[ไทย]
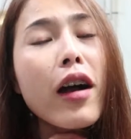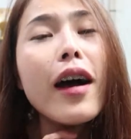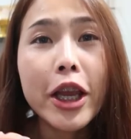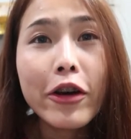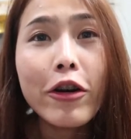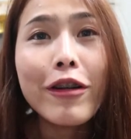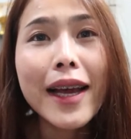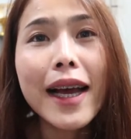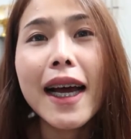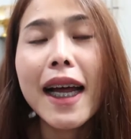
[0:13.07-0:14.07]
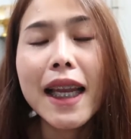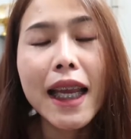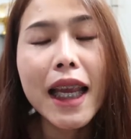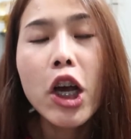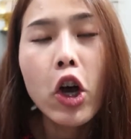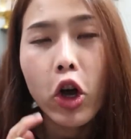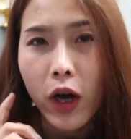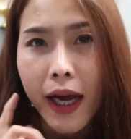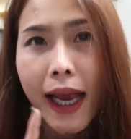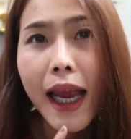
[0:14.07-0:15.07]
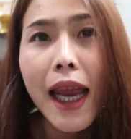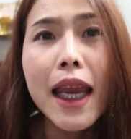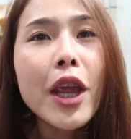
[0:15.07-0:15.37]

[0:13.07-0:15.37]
ก็มีน้องนะคะที่ขอให้